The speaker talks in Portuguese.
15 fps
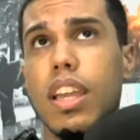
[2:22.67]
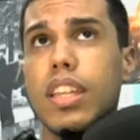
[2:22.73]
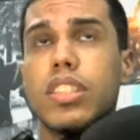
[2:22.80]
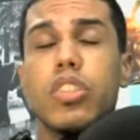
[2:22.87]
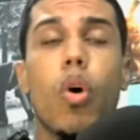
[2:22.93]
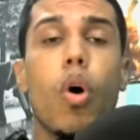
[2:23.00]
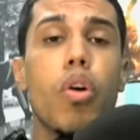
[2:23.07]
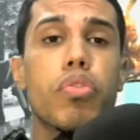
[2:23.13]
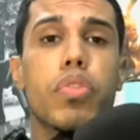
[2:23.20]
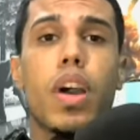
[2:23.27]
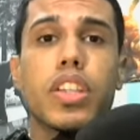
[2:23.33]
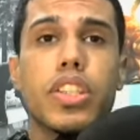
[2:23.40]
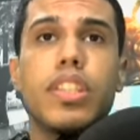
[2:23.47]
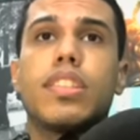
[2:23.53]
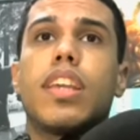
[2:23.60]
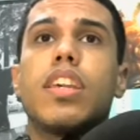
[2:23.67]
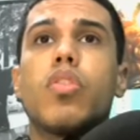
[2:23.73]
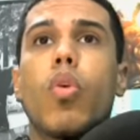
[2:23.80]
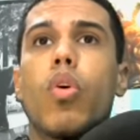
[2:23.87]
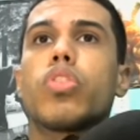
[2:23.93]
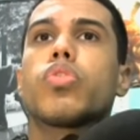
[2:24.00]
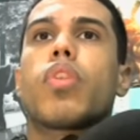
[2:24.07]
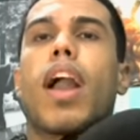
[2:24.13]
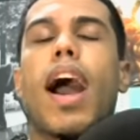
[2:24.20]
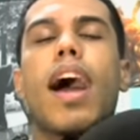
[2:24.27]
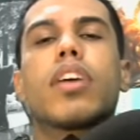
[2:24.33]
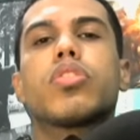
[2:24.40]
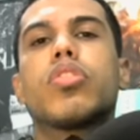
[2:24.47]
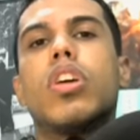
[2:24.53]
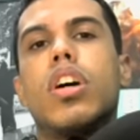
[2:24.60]
E de novo, a gente tem um outro
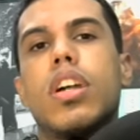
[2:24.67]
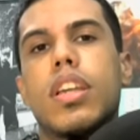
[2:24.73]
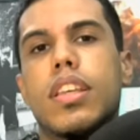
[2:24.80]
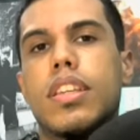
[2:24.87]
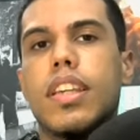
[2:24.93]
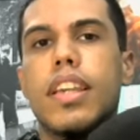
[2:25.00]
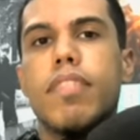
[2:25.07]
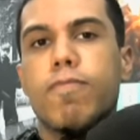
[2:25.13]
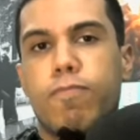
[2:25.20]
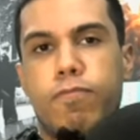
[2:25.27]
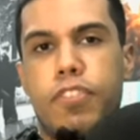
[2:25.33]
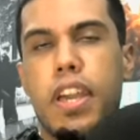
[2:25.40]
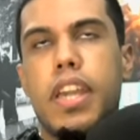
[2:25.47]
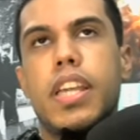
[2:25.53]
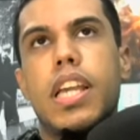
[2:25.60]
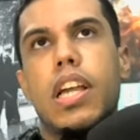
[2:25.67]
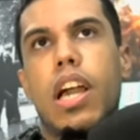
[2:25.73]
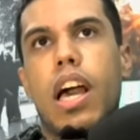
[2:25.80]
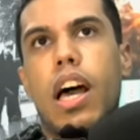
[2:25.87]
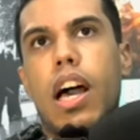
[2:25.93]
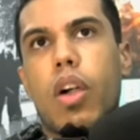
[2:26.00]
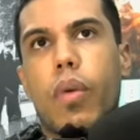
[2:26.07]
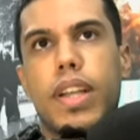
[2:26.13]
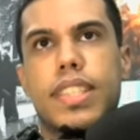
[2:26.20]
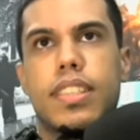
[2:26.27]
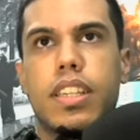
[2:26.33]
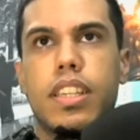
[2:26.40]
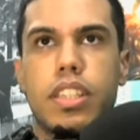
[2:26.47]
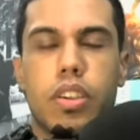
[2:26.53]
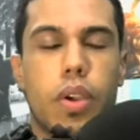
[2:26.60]
caso que vem uh,
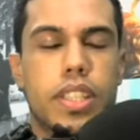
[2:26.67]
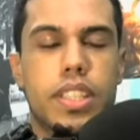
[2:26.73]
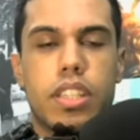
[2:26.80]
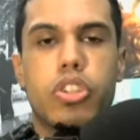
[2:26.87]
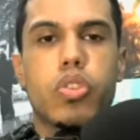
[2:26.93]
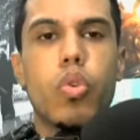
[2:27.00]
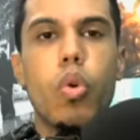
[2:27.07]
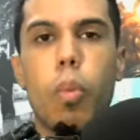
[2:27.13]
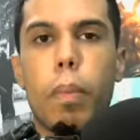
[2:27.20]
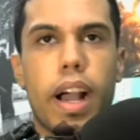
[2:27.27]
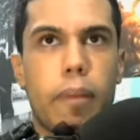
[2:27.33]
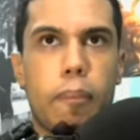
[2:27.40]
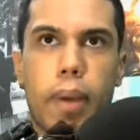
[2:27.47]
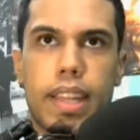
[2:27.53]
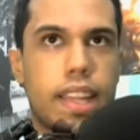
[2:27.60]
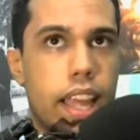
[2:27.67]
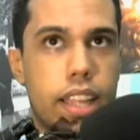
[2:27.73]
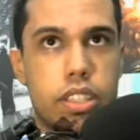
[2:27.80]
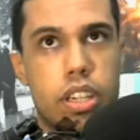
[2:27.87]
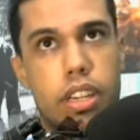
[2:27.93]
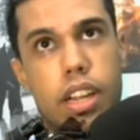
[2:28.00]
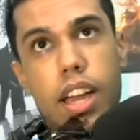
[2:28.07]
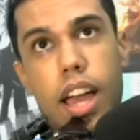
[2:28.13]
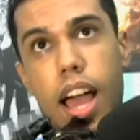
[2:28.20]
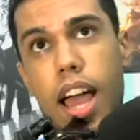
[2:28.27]
com, com essa desculpa patética, né?